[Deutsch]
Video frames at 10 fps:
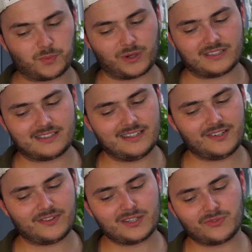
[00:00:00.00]
spritzt
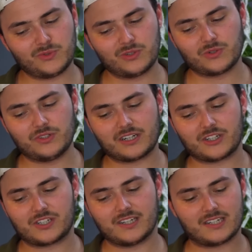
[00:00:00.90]
nicht, weil ich früh genug
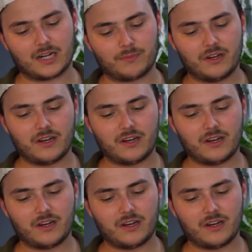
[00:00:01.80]
runtergestellt habe.